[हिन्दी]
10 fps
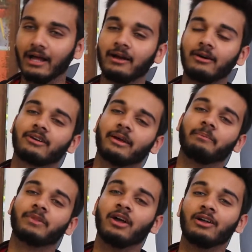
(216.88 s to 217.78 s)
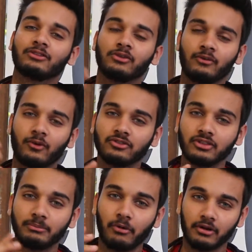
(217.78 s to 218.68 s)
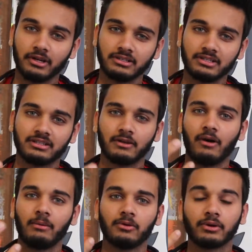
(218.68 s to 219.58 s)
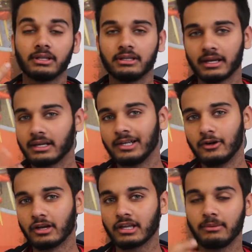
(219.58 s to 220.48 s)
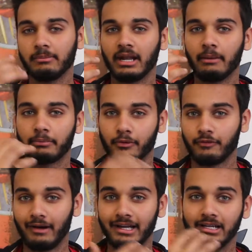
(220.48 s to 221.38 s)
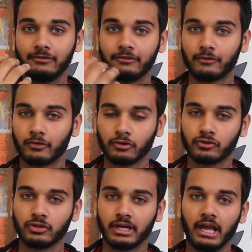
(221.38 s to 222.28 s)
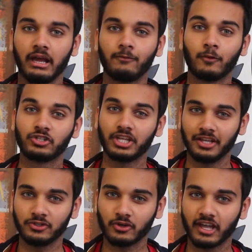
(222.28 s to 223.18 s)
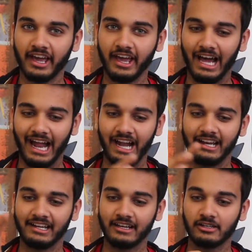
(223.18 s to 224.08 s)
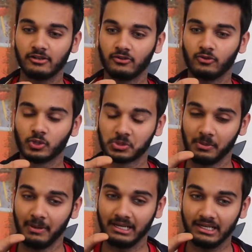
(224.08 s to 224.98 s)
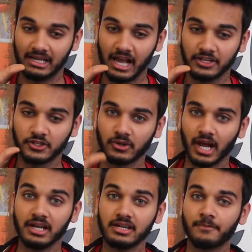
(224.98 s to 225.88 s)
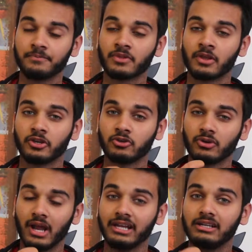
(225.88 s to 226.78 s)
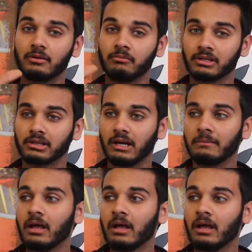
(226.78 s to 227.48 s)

ओके तो वो जो इम्पोर्टेंट चीज़ है वो आप लोगों ने देख ही ली होगी कि मेरा प्रोफाइल फ़ोटो जो है वो चेंज हो गया है एंड उसमें मैंने लिखा है यूनाइट यूनाइट मतलब